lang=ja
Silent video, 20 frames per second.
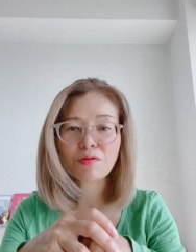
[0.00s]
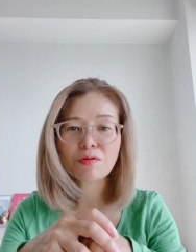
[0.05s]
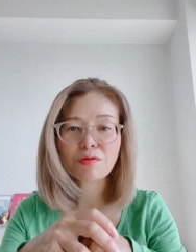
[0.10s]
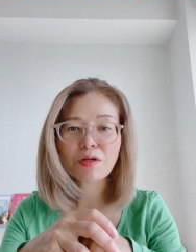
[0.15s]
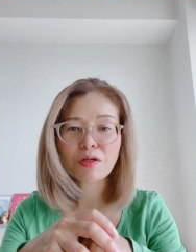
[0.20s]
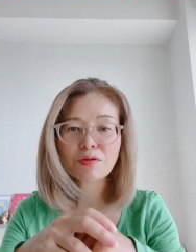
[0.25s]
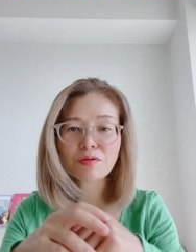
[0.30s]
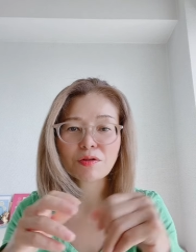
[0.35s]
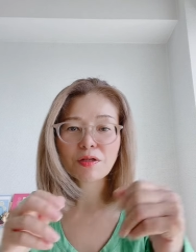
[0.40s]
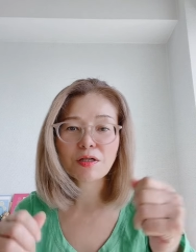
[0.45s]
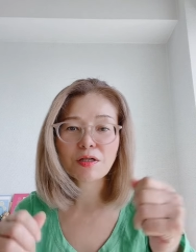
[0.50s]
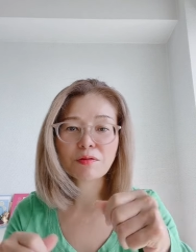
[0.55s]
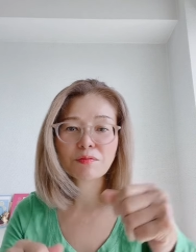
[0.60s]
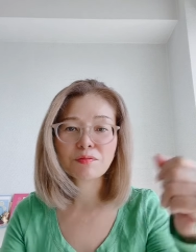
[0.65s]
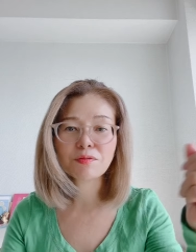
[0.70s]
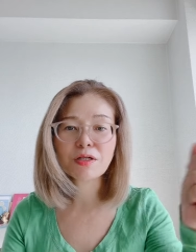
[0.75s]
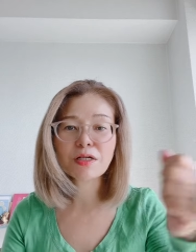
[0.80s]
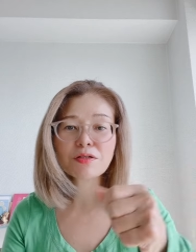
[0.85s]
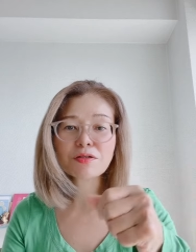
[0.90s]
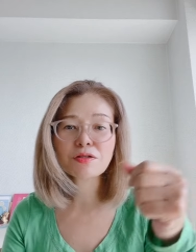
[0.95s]
あのだから
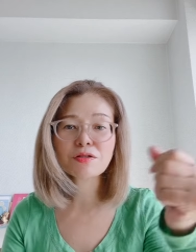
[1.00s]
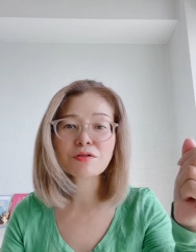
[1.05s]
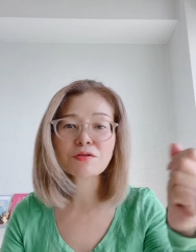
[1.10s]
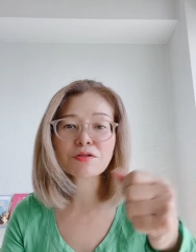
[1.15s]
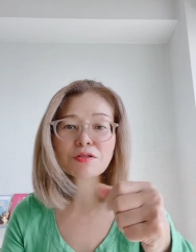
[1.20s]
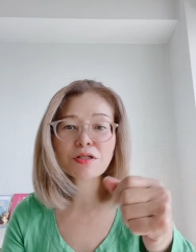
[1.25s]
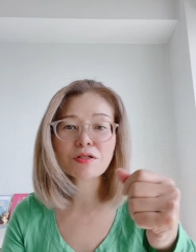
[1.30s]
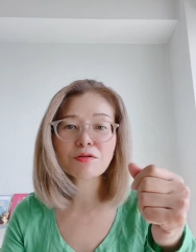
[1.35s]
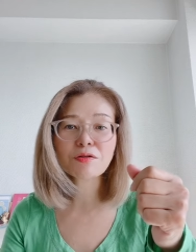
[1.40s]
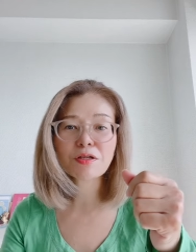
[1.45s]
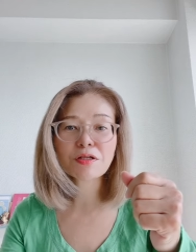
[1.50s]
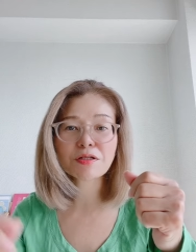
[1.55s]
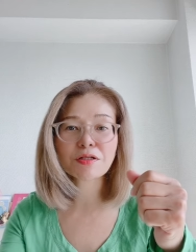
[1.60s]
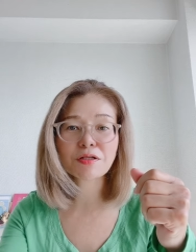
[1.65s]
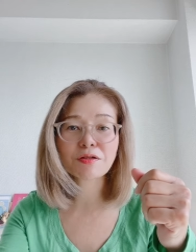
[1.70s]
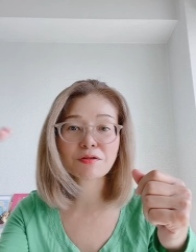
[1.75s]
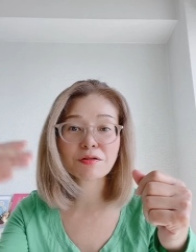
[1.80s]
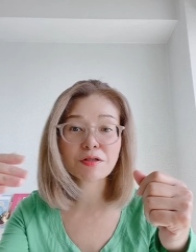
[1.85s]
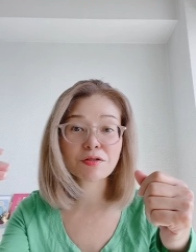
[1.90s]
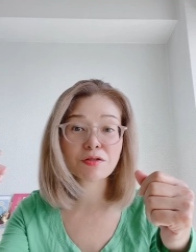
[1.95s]
ブラッシングしてる手じゃ
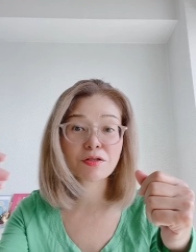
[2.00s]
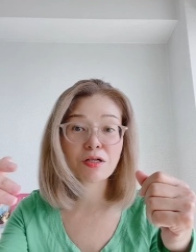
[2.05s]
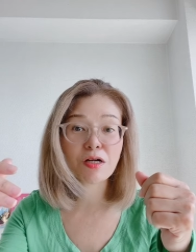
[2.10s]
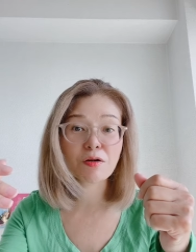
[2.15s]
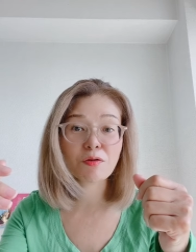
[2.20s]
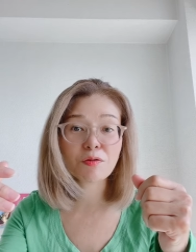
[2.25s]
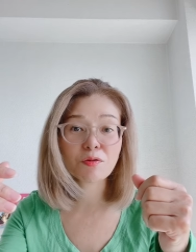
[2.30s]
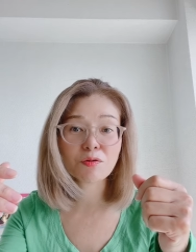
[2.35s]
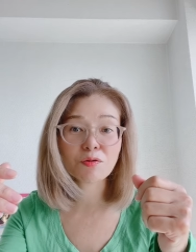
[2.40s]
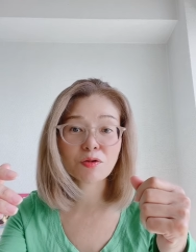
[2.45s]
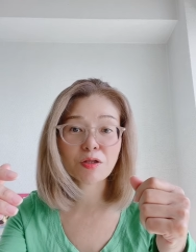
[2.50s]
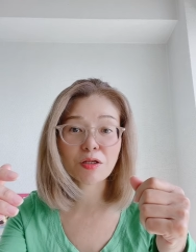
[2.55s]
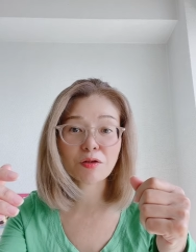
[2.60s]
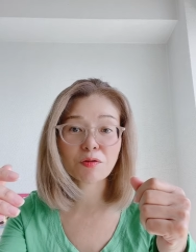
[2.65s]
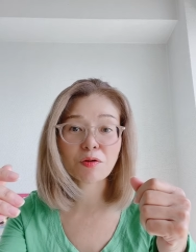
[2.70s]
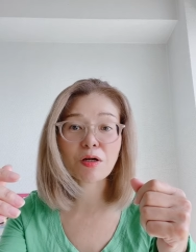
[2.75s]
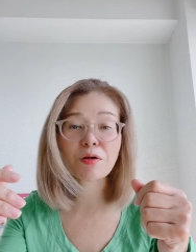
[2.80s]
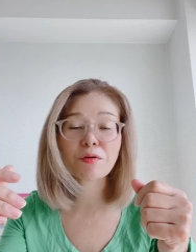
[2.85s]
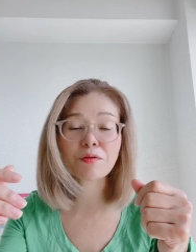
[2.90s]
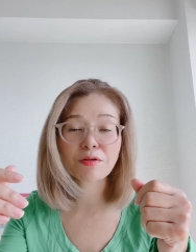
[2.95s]
なくて違う方の手
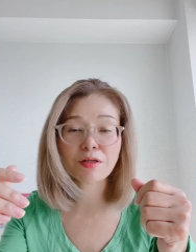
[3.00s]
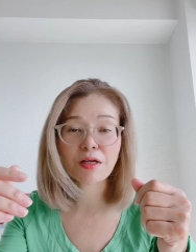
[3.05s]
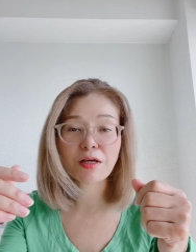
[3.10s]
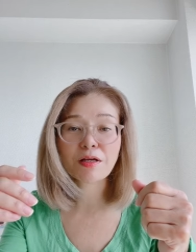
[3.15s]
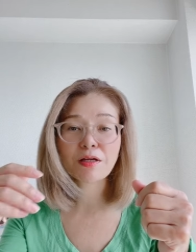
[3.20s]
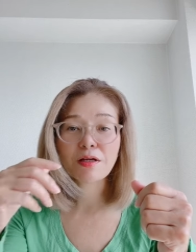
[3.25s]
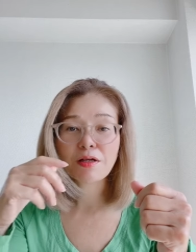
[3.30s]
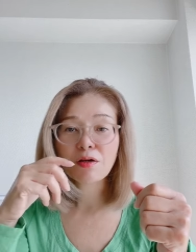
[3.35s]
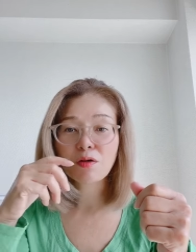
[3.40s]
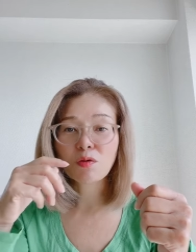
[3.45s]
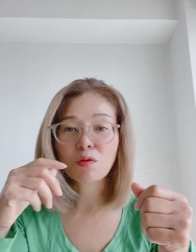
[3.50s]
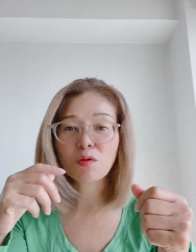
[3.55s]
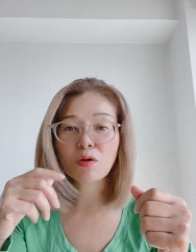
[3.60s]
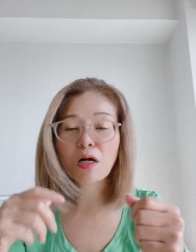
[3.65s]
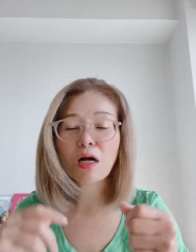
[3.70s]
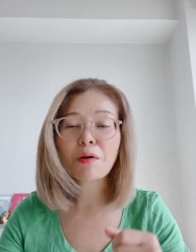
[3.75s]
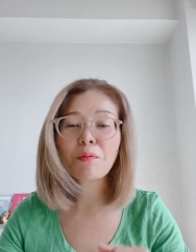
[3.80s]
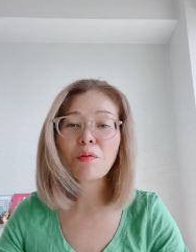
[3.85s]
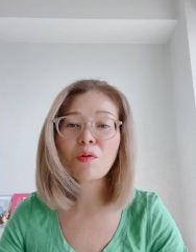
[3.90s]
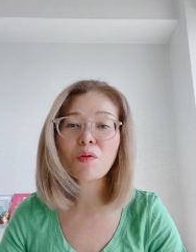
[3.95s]
とかをねこう
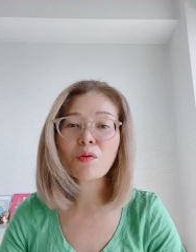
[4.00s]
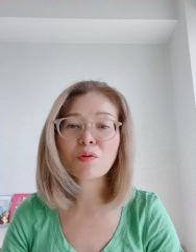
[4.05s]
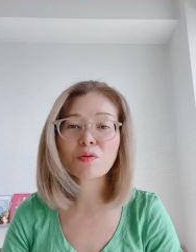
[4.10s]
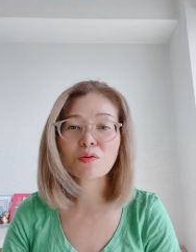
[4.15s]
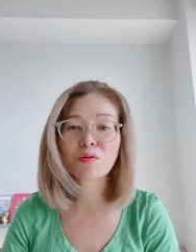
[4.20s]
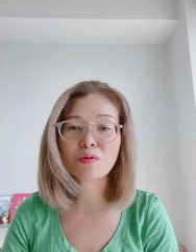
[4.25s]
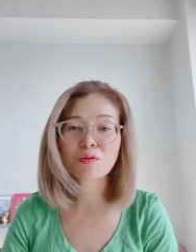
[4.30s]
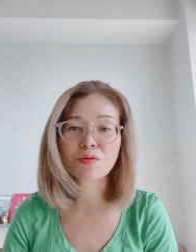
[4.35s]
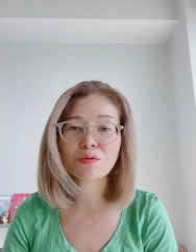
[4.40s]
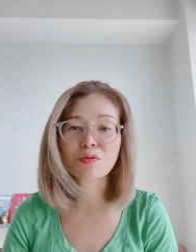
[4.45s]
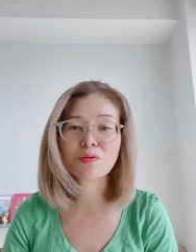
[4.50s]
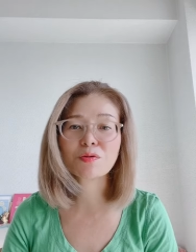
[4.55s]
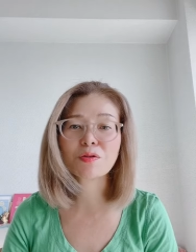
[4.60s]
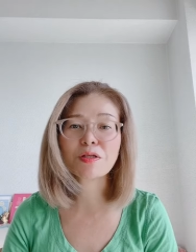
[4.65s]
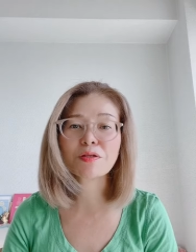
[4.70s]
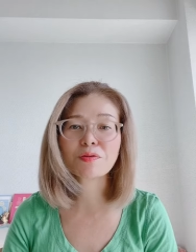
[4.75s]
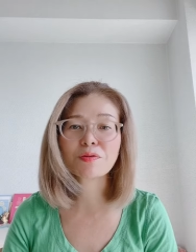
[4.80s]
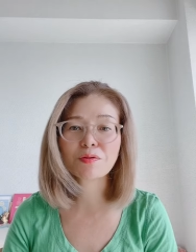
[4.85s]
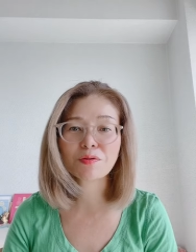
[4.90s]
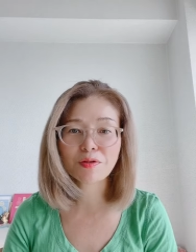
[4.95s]
噛もうとするん
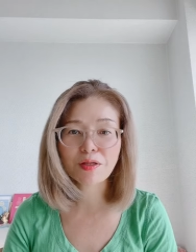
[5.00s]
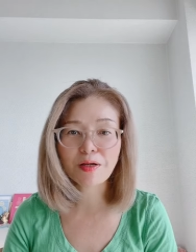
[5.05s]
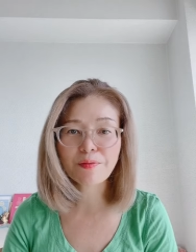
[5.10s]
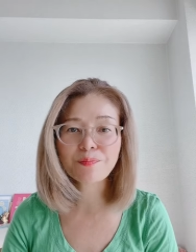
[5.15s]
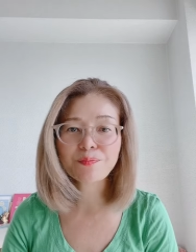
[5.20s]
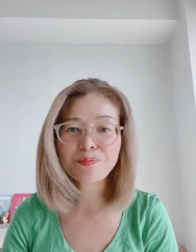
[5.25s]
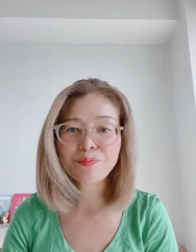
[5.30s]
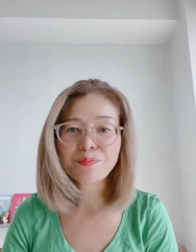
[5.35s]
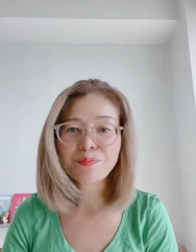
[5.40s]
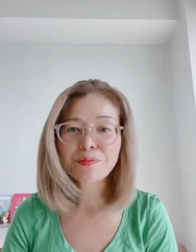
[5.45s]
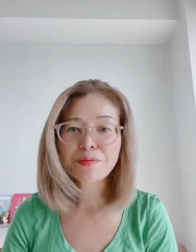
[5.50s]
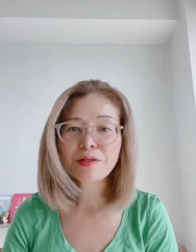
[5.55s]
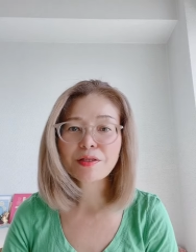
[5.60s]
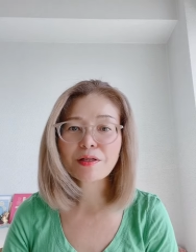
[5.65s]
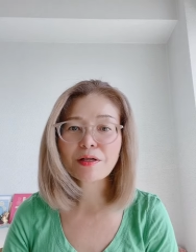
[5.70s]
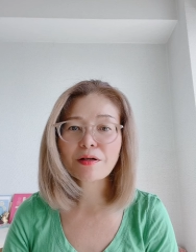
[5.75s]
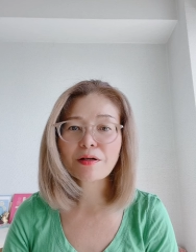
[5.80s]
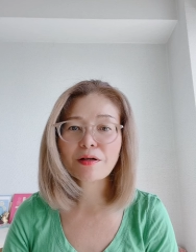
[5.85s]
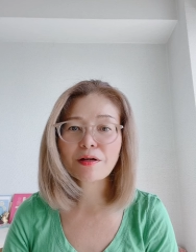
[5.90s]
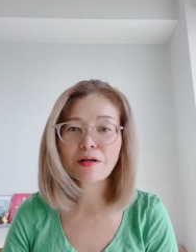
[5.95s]
ですよね
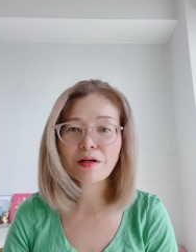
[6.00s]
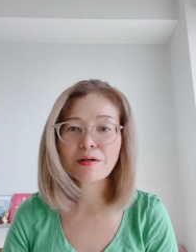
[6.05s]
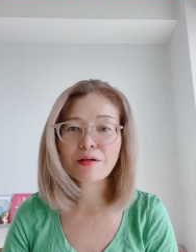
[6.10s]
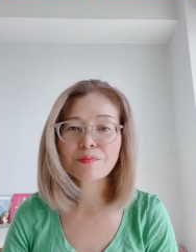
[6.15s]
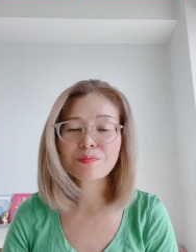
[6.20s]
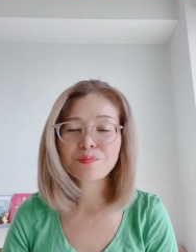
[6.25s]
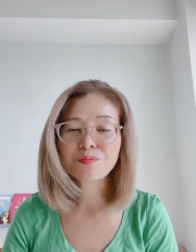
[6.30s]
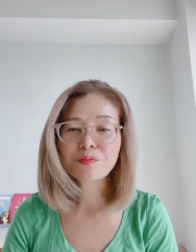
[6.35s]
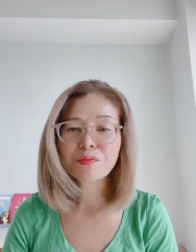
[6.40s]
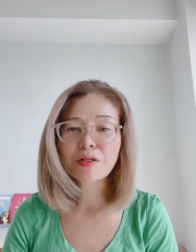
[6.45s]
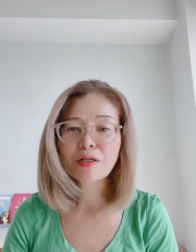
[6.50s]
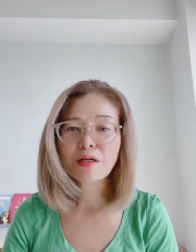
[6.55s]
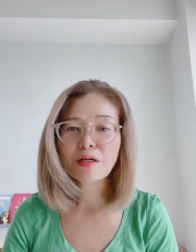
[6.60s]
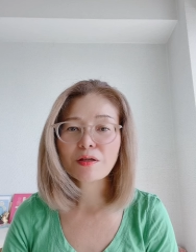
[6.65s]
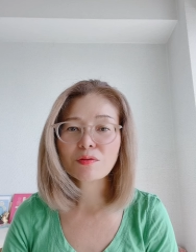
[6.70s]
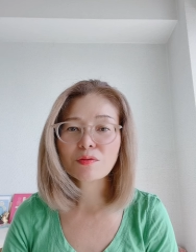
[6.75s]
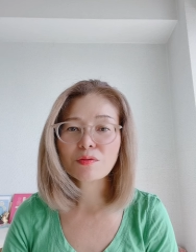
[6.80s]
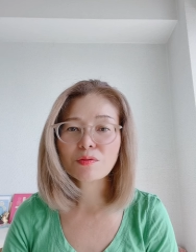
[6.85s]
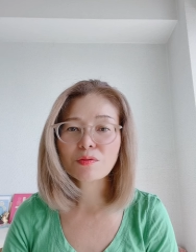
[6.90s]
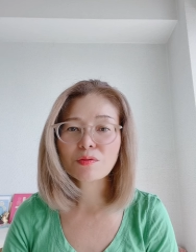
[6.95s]
だから
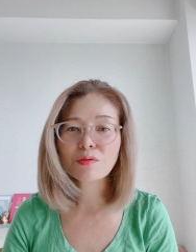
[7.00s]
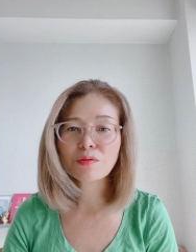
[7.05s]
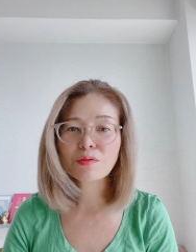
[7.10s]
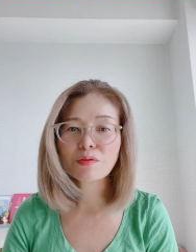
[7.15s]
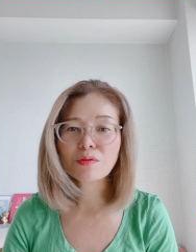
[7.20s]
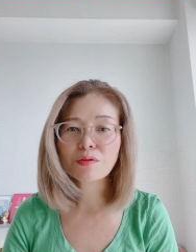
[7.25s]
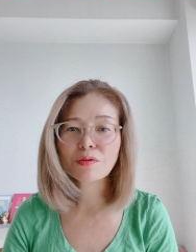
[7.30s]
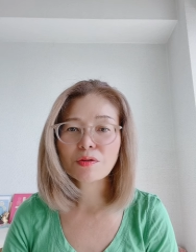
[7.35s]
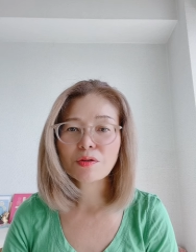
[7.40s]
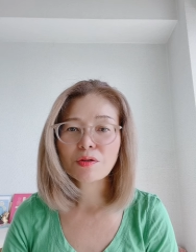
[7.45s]
あの